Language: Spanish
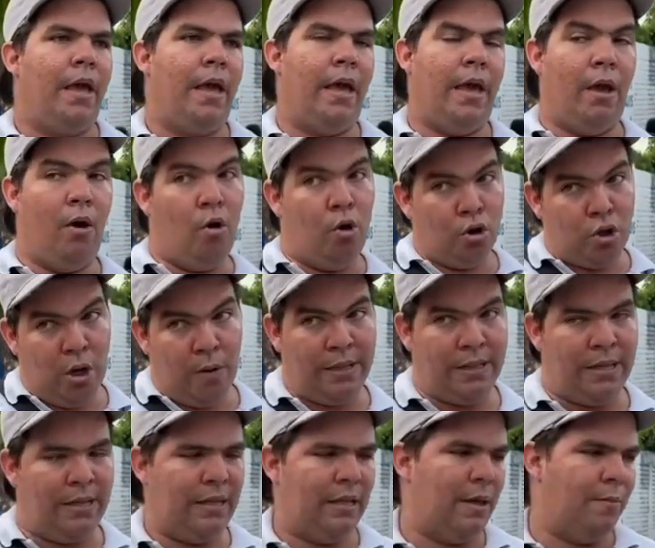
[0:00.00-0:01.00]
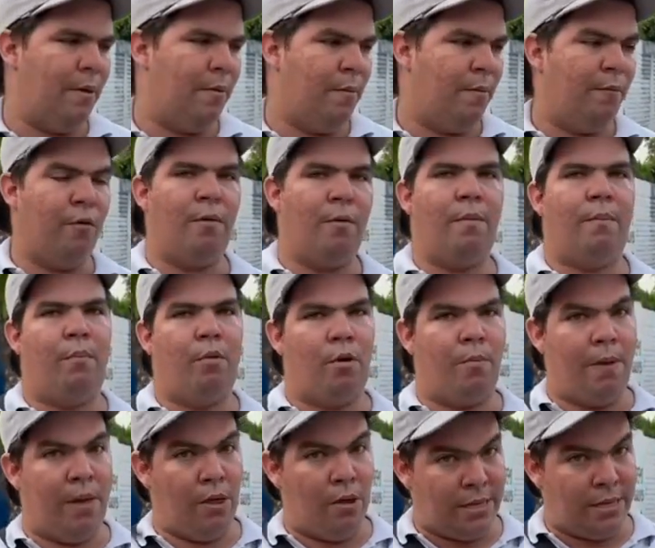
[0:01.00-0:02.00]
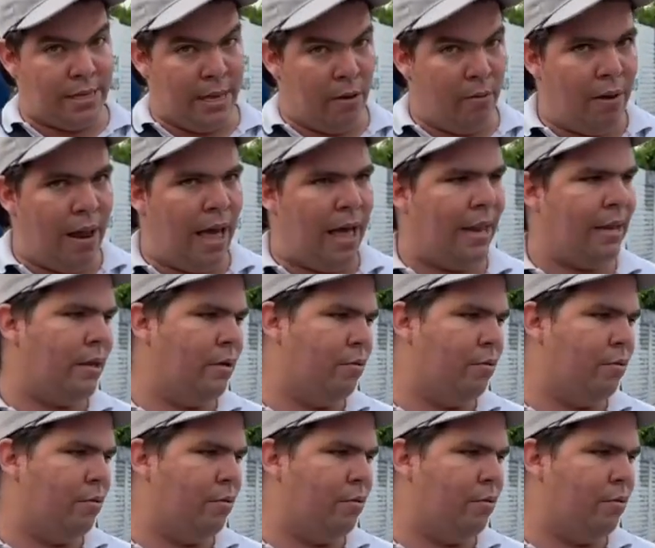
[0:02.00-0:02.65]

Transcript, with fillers: Eh, otro habitante también me informa por medio de celulares,